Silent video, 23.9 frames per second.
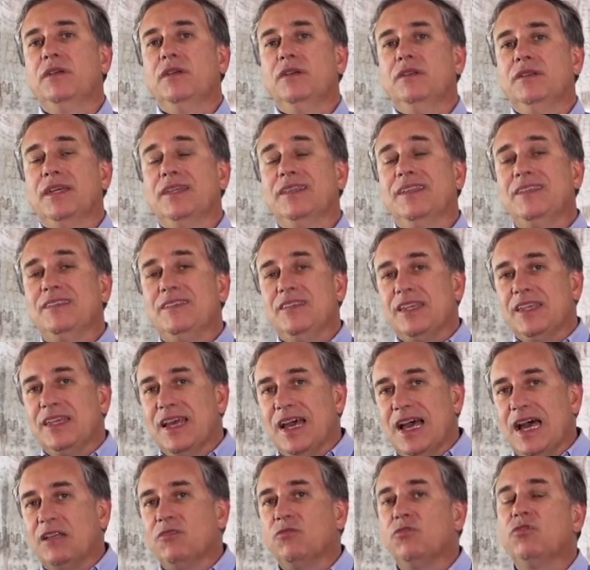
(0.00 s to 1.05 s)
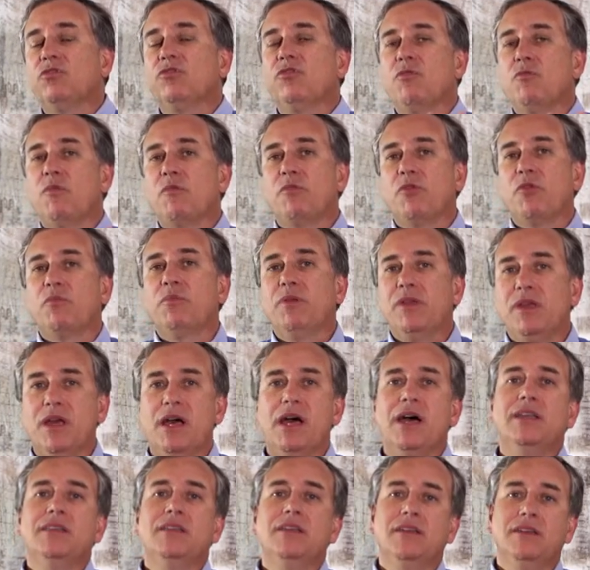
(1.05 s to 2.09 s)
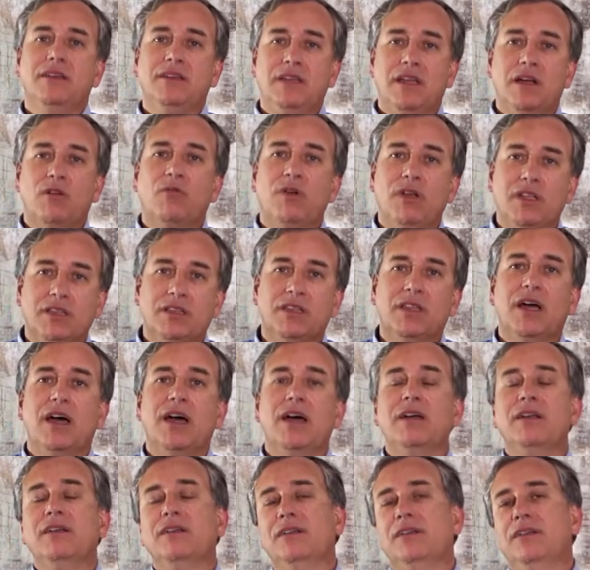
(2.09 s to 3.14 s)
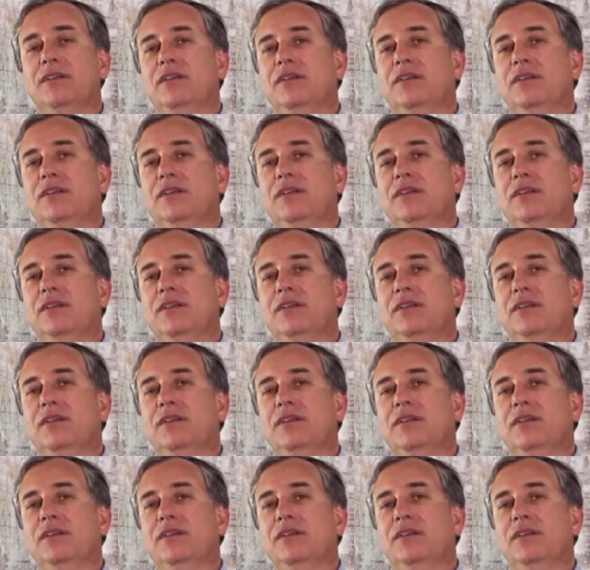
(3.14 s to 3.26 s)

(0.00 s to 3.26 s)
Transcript: está desenhado de forma apropriada em aguentar